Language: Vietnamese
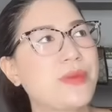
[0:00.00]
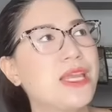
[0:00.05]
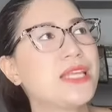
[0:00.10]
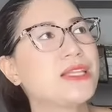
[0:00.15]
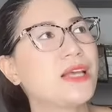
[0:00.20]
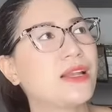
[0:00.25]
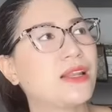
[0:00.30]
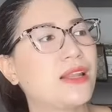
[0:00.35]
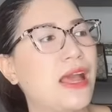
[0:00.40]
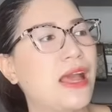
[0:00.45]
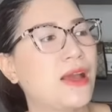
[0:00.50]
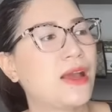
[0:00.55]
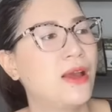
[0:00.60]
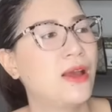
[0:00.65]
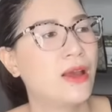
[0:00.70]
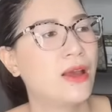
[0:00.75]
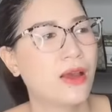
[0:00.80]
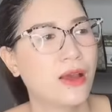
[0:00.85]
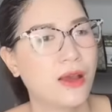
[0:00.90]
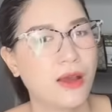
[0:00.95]
nghĩ rằng là
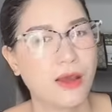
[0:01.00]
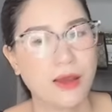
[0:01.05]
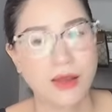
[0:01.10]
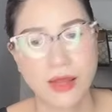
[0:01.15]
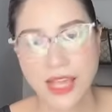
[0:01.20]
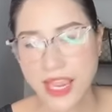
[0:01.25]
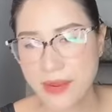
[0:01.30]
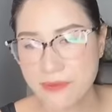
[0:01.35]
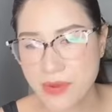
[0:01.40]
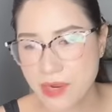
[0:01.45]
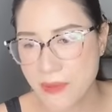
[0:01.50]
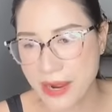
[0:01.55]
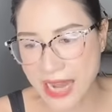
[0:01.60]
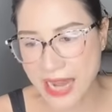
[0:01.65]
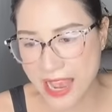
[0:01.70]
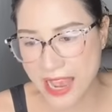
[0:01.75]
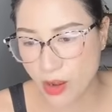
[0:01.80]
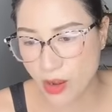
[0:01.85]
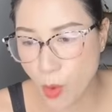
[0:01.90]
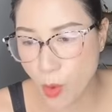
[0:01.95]
em mới bán
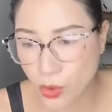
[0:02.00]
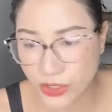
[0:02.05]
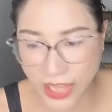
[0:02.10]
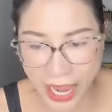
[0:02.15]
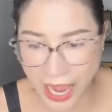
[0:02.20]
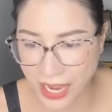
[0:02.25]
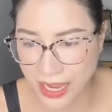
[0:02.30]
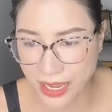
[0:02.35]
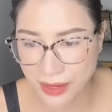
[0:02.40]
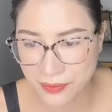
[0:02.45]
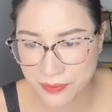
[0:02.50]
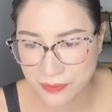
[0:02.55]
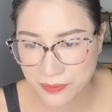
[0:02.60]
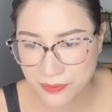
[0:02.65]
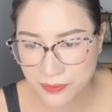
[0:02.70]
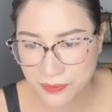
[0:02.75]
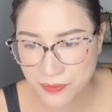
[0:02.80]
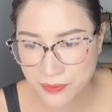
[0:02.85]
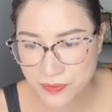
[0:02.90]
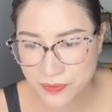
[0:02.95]
hàng có 4 tháng à?
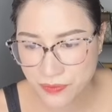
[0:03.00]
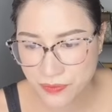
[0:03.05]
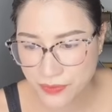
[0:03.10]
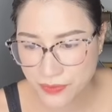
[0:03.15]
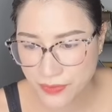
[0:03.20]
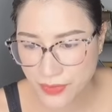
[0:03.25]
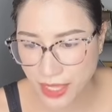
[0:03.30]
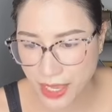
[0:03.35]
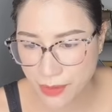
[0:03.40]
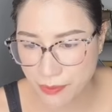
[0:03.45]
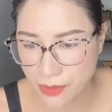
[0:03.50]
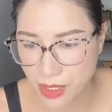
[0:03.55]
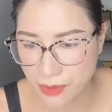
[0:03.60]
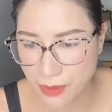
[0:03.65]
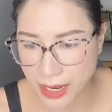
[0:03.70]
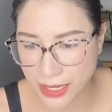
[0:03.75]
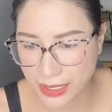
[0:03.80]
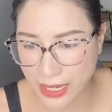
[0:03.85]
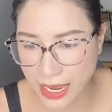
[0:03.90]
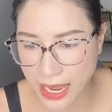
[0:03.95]
Em mới
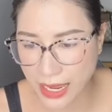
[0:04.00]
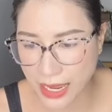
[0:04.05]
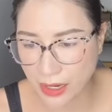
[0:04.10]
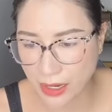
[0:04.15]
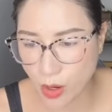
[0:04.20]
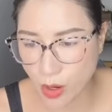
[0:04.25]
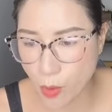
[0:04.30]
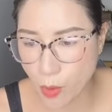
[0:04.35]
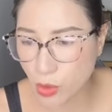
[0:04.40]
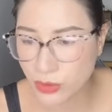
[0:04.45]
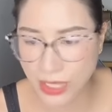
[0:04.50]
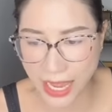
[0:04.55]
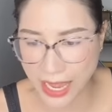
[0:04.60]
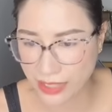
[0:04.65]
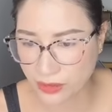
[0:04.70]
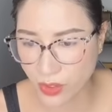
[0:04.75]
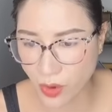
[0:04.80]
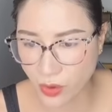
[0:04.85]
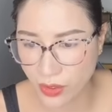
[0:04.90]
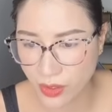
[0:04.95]
bán hàng có 4 tháng
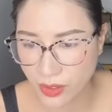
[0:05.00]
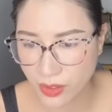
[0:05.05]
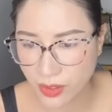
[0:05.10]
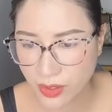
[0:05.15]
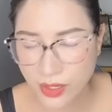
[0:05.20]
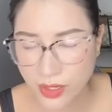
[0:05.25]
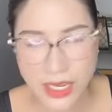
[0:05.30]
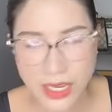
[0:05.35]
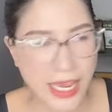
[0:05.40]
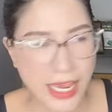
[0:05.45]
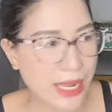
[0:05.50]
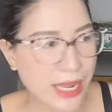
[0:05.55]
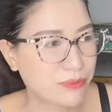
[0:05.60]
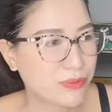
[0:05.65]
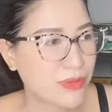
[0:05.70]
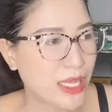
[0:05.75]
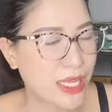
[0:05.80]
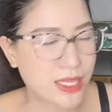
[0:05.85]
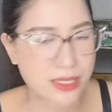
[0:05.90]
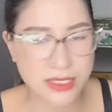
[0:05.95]
thôi. Em
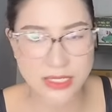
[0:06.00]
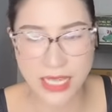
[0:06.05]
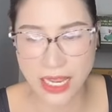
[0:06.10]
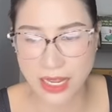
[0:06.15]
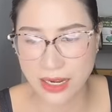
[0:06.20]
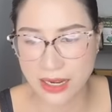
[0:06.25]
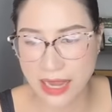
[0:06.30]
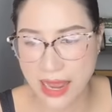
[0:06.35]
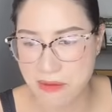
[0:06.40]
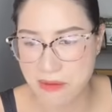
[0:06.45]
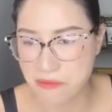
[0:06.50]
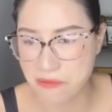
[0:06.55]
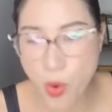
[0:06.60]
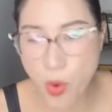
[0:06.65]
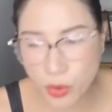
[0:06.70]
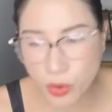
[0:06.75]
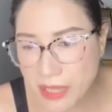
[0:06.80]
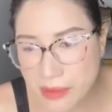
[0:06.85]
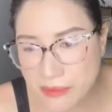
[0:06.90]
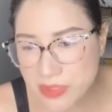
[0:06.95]
tin rằng là
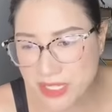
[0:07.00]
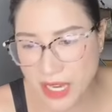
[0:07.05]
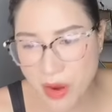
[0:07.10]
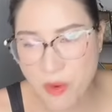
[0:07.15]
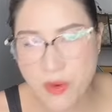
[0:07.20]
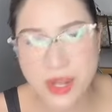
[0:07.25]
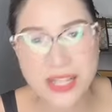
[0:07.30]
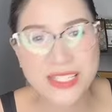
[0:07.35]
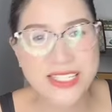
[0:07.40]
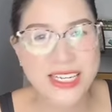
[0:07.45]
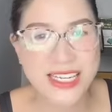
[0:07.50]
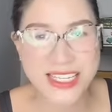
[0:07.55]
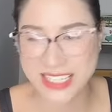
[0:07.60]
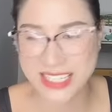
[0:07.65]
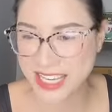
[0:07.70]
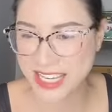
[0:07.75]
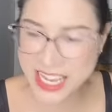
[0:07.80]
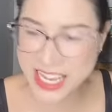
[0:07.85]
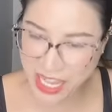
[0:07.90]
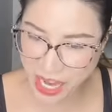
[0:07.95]
4 năm sau các chị sẽ
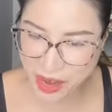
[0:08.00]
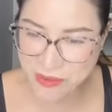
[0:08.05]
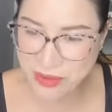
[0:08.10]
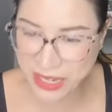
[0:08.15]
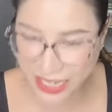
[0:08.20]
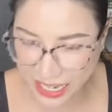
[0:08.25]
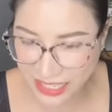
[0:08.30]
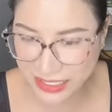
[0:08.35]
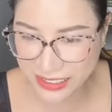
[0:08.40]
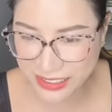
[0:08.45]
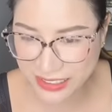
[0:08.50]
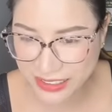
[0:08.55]
nhìn thấy em khác